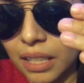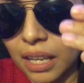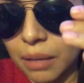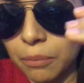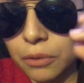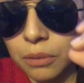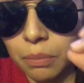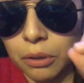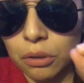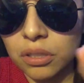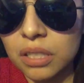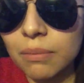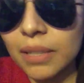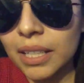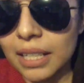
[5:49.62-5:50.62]
digamos,
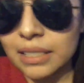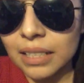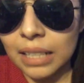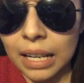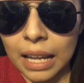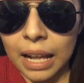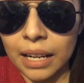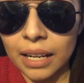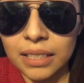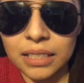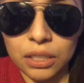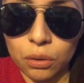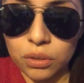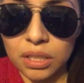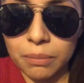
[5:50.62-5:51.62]
pero sí me crecen
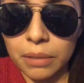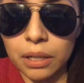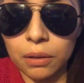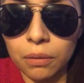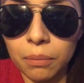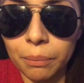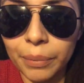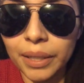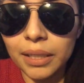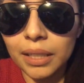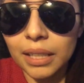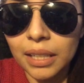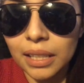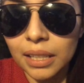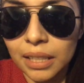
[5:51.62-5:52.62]
largas y no se me rompen.
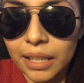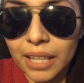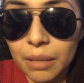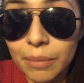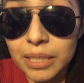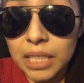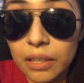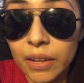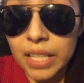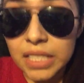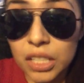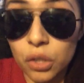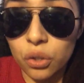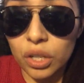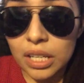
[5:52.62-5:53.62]
Ella me estaba
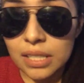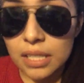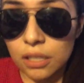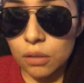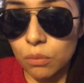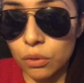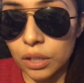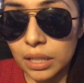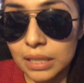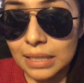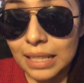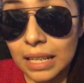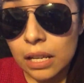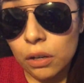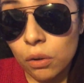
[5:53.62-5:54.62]
diciendo que sí, como que
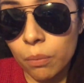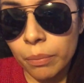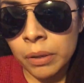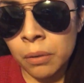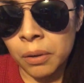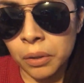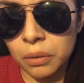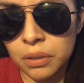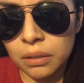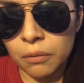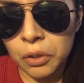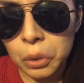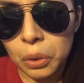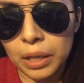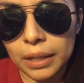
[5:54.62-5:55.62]
se le rompen cuando,
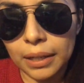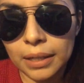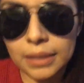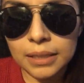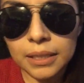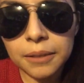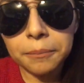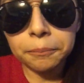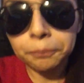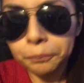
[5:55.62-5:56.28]
cuando le crecen.